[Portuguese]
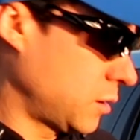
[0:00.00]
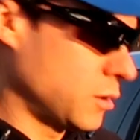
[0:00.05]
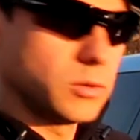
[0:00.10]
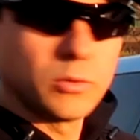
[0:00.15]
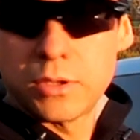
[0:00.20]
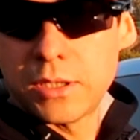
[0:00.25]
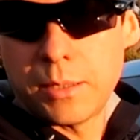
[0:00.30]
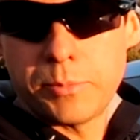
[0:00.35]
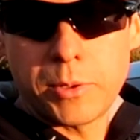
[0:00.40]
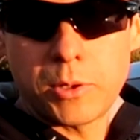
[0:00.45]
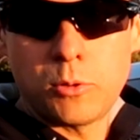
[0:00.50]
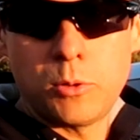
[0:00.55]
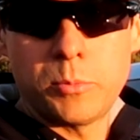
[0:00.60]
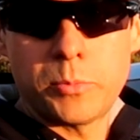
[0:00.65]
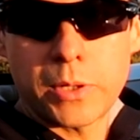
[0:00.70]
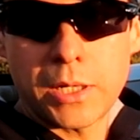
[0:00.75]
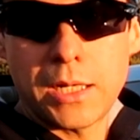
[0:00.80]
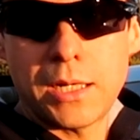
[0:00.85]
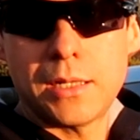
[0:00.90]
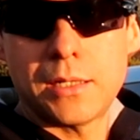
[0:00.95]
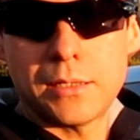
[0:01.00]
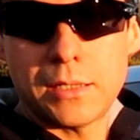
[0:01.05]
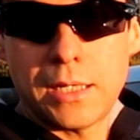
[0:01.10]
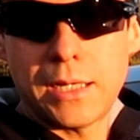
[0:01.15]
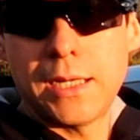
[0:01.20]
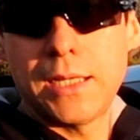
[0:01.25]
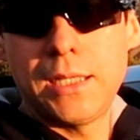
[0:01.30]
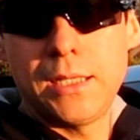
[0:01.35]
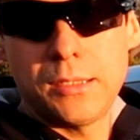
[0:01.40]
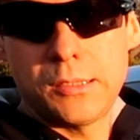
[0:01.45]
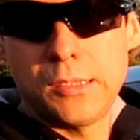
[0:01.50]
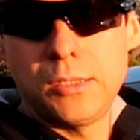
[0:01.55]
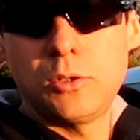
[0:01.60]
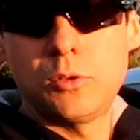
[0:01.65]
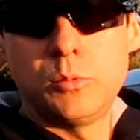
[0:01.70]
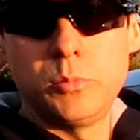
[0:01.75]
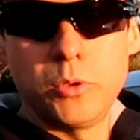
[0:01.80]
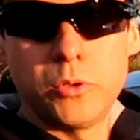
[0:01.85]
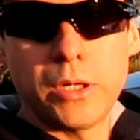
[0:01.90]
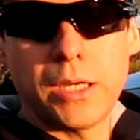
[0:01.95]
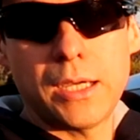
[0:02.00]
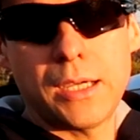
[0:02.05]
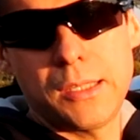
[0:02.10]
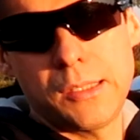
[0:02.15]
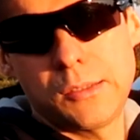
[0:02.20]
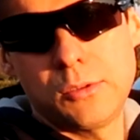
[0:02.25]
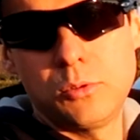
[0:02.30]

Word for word: Não dá para comprar aí 5 mil reais